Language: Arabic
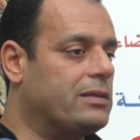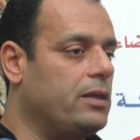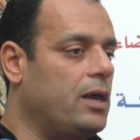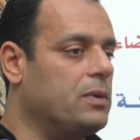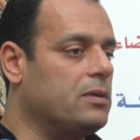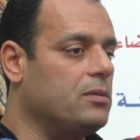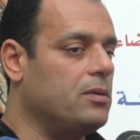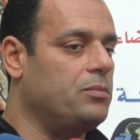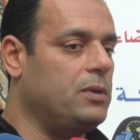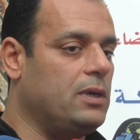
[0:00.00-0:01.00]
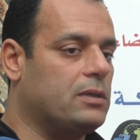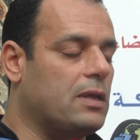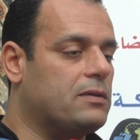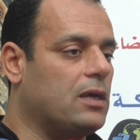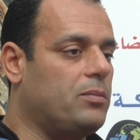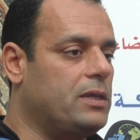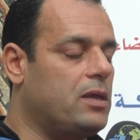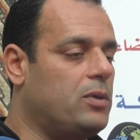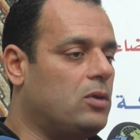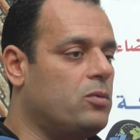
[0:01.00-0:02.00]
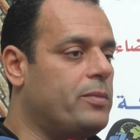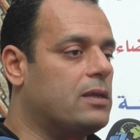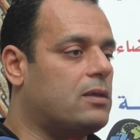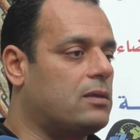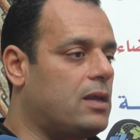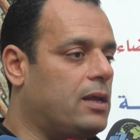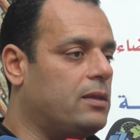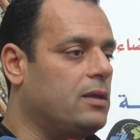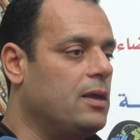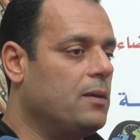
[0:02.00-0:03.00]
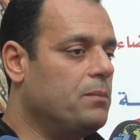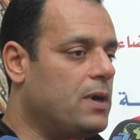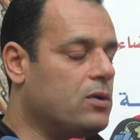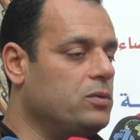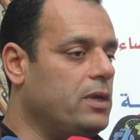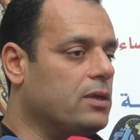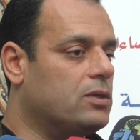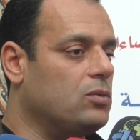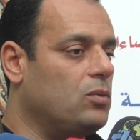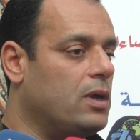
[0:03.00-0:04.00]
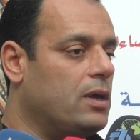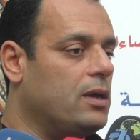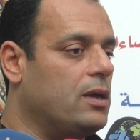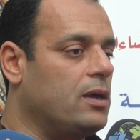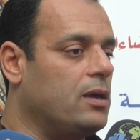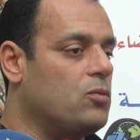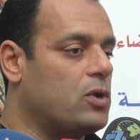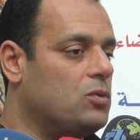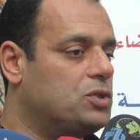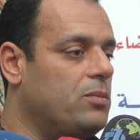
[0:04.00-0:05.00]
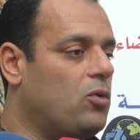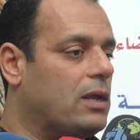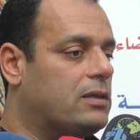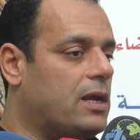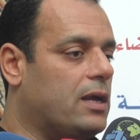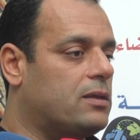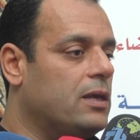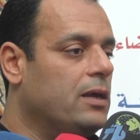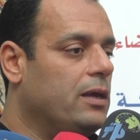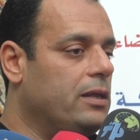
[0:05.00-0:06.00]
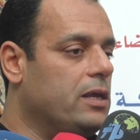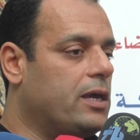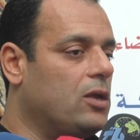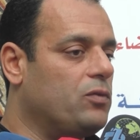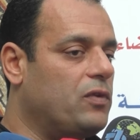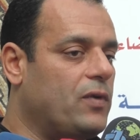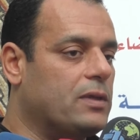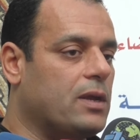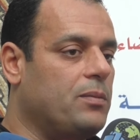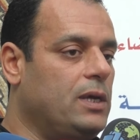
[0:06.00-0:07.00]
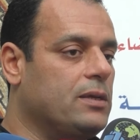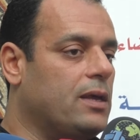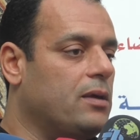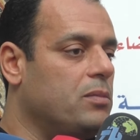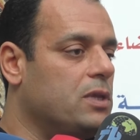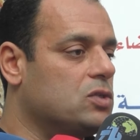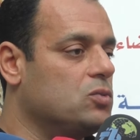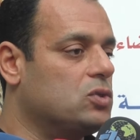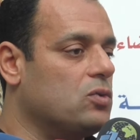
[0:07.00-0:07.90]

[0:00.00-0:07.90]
الامن بالتنسيق مع النيابه العموميه تطال بارونات ومروجي مخدرات اللي كانوا في فتره بعيده ما نجموش